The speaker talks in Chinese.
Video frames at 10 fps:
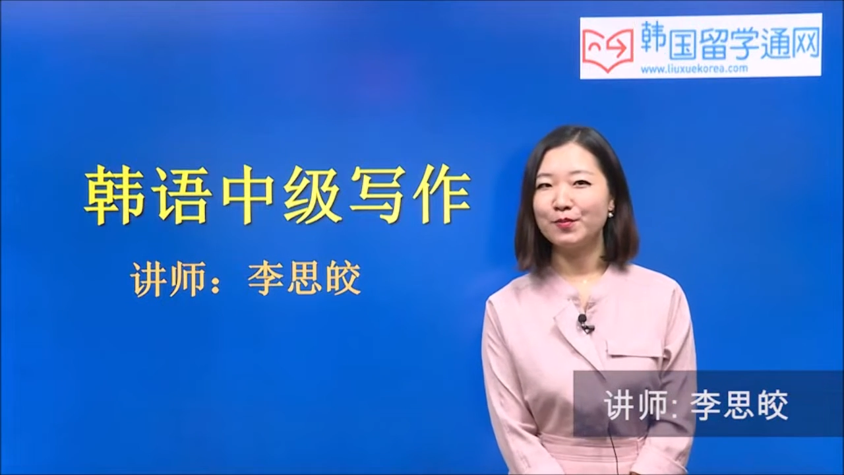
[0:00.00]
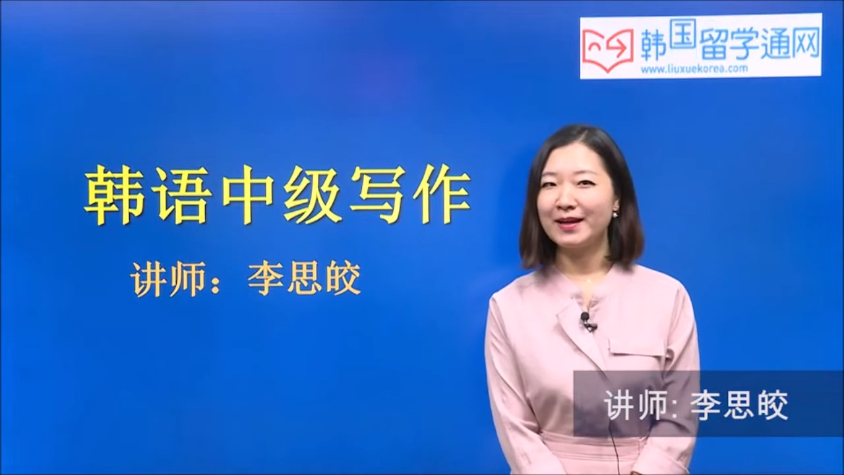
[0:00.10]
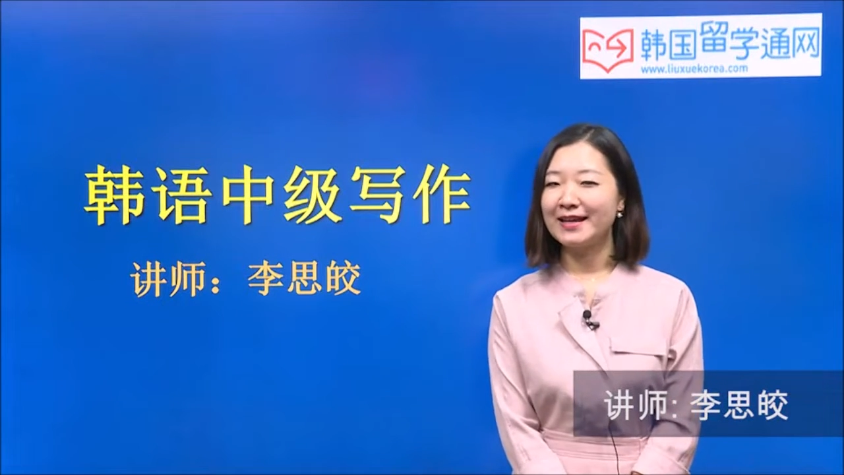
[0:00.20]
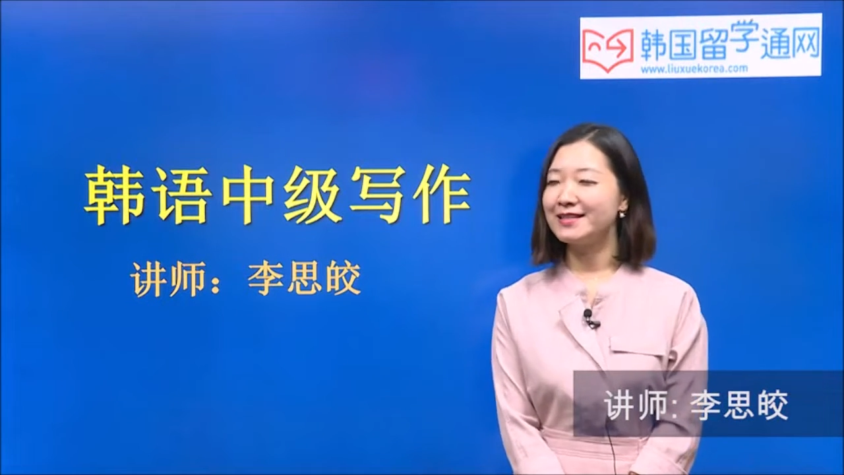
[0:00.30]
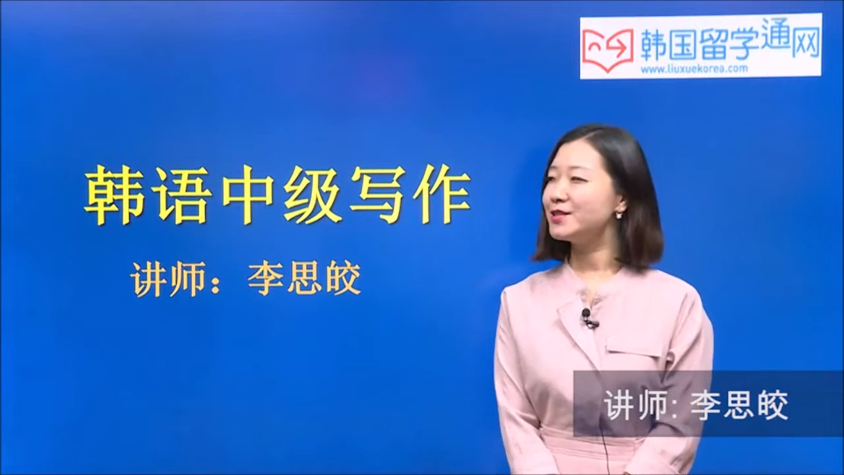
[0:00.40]
我们
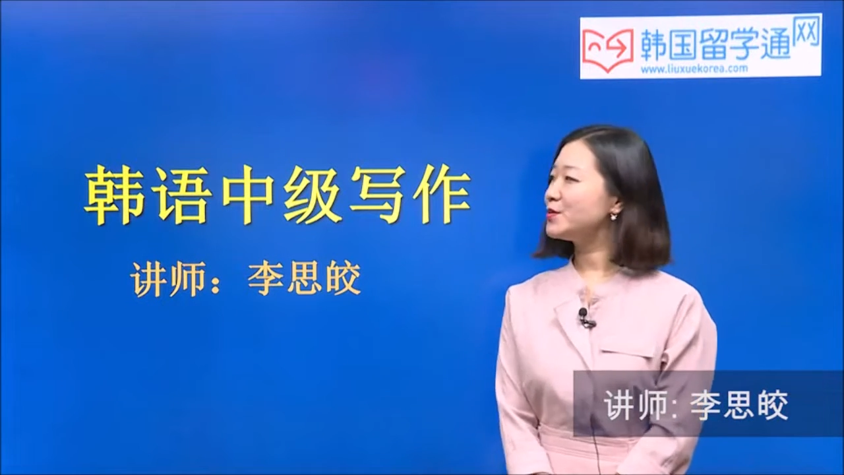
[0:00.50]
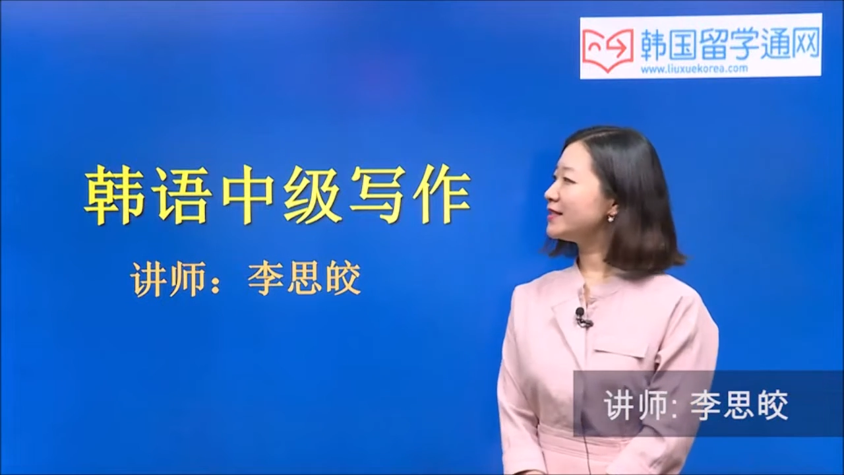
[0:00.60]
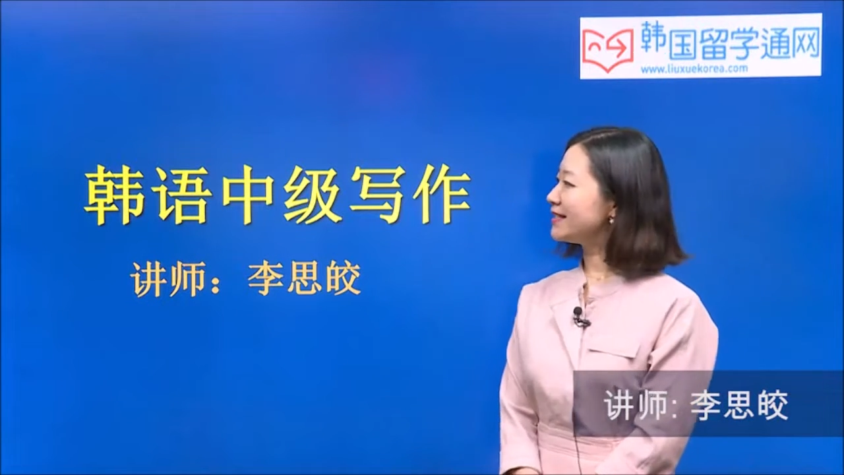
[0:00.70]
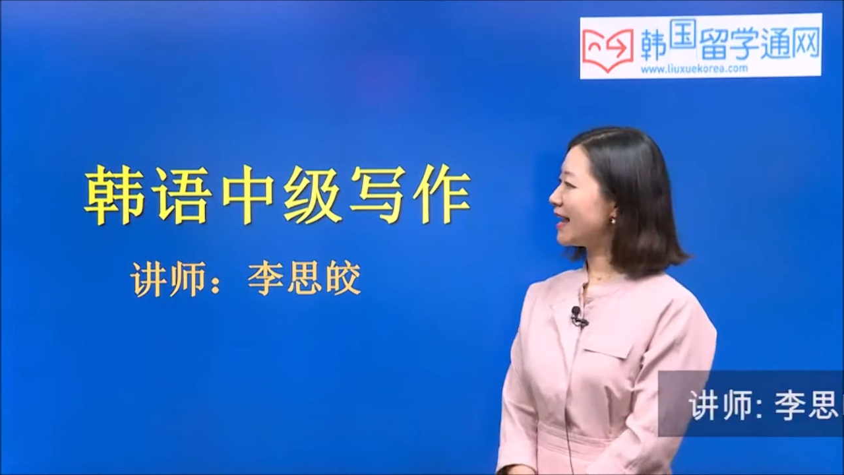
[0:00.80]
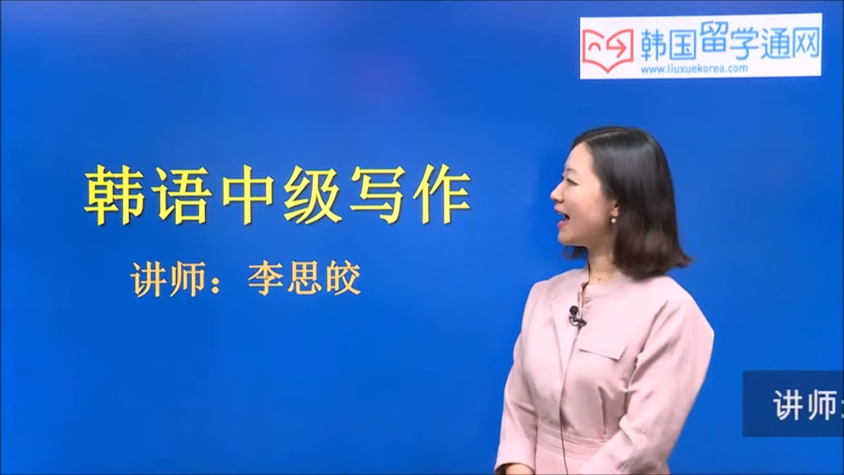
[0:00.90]
来继续
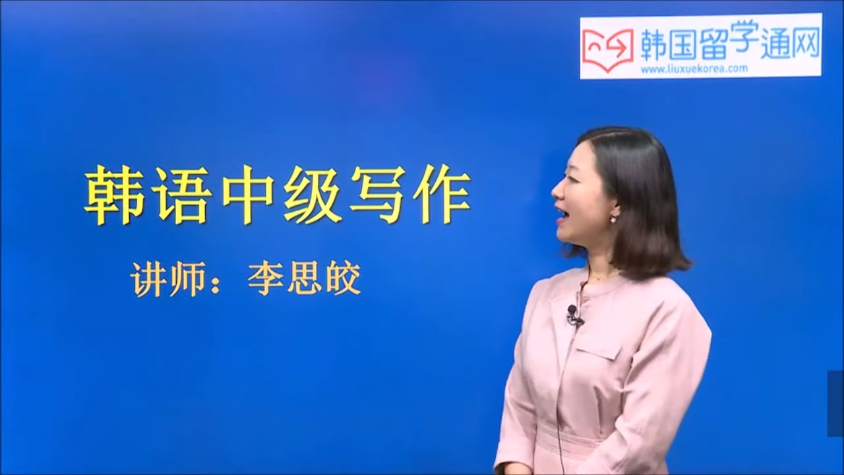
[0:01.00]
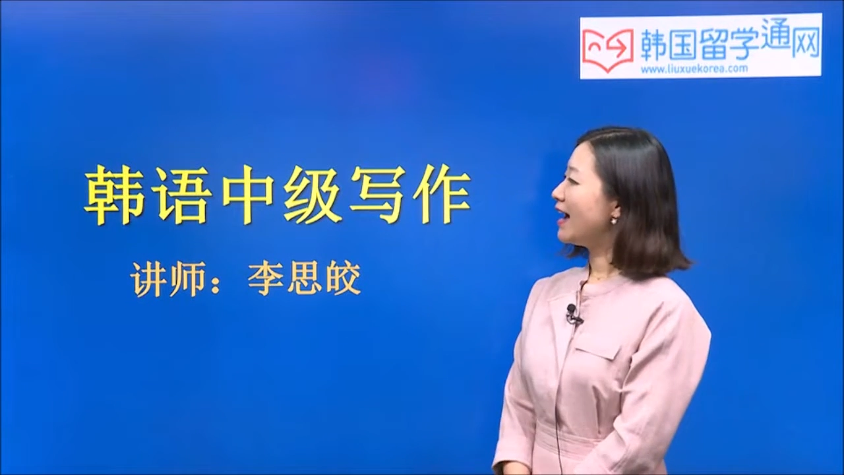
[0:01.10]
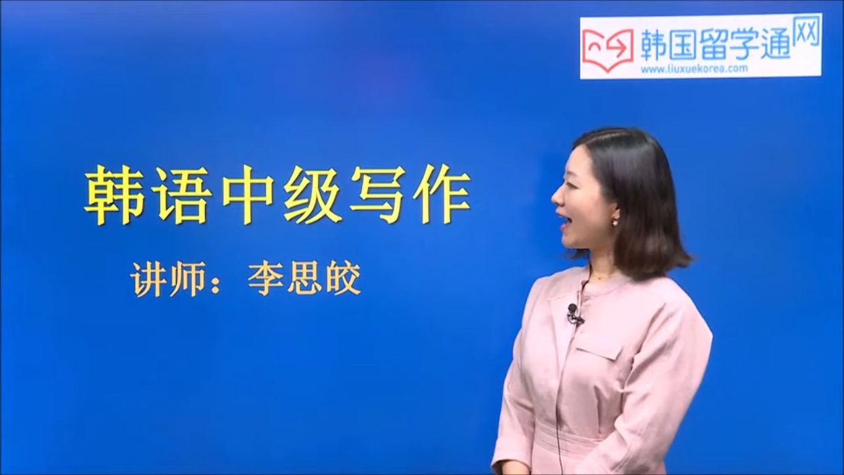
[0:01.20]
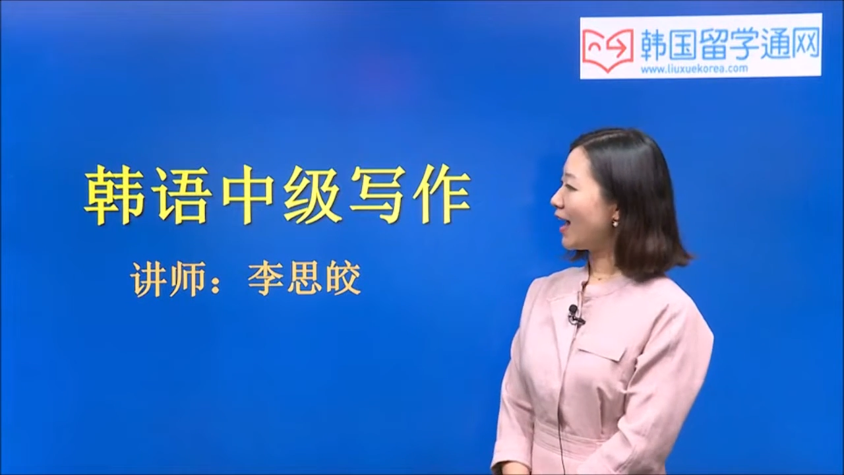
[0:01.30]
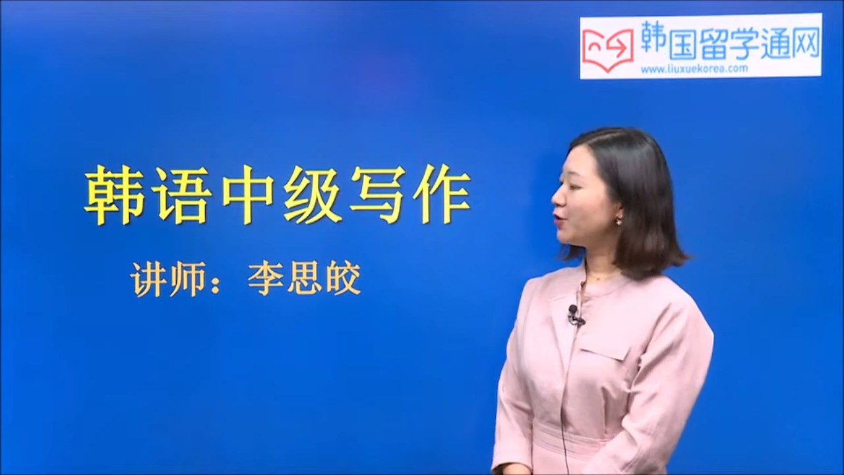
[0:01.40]
讲
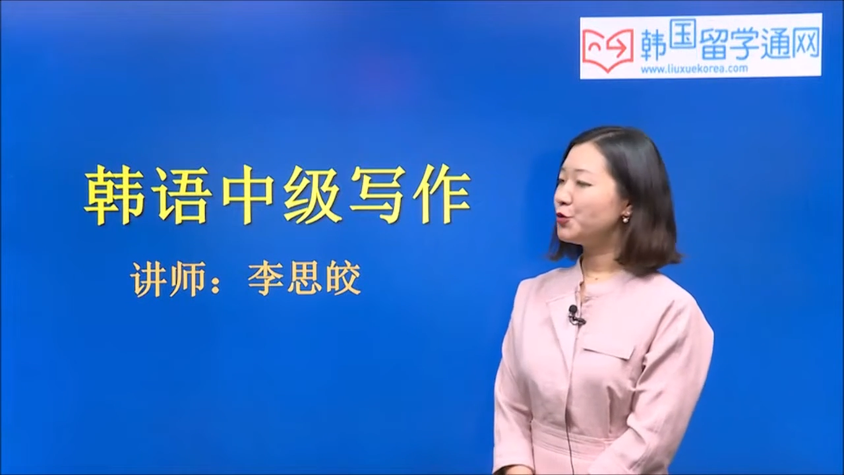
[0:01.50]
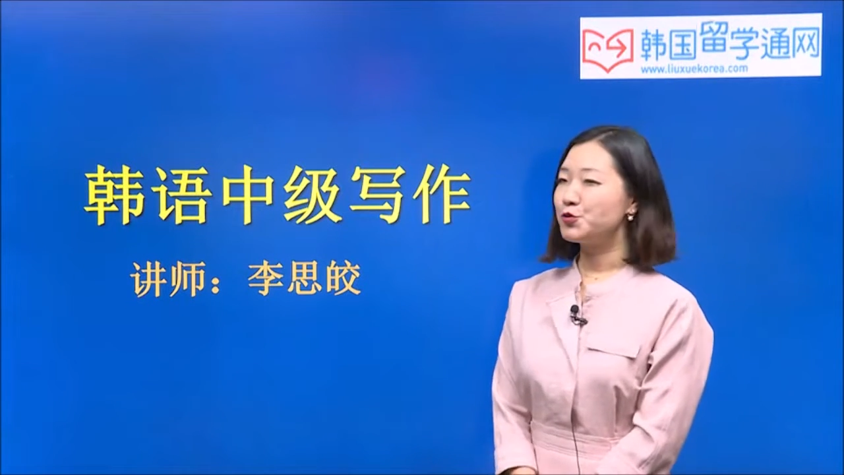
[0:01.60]
韩语